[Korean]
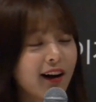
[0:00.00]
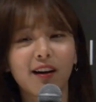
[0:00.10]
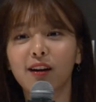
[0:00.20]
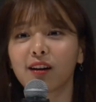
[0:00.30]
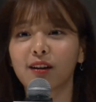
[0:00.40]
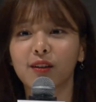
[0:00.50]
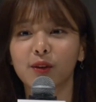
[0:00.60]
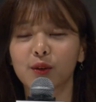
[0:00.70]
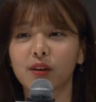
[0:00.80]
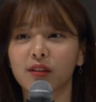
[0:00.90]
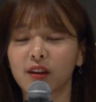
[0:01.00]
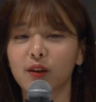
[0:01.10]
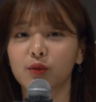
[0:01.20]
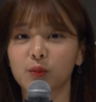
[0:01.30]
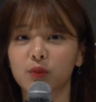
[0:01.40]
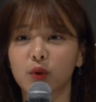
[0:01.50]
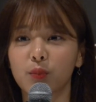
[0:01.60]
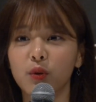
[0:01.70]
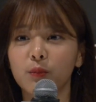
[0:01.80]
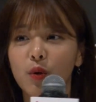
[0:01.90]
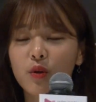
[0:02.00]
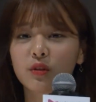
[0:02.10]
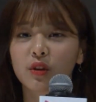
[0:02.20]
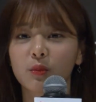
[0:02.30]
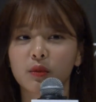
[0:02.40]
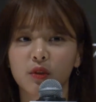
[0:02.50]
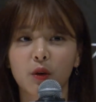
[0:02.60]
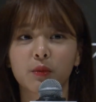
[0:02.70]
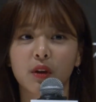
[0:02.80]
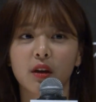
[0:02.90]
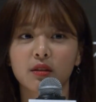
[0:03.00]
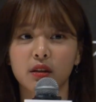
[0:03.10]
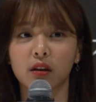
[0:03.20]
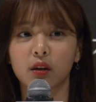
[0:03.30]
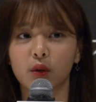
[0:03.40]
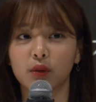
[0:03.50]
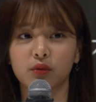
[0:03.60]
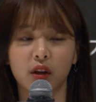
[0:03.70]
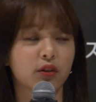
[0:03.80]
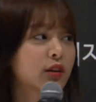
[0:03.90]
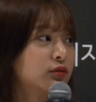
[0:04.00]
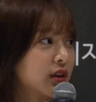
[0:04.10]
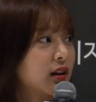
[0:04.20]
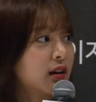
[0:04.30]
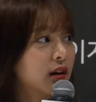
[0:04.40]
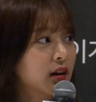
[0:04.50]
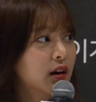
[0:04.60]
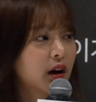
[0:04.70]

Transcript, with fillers: 아 이렇게 내가 좀 더 폭을 넓게 생각해와도 되겠구나 음.